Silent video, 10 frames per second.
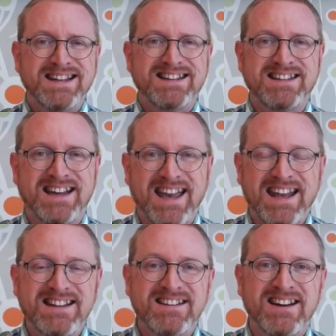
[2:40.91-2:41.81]

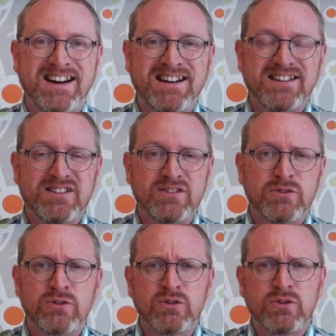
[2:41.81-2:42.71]
Tränengas
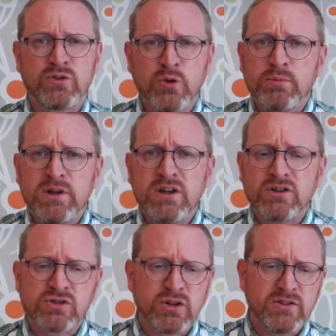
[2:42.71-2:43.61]
und
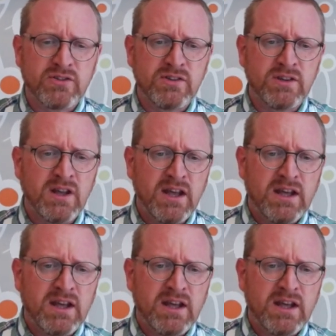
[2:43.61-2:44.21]
Gummigeschossen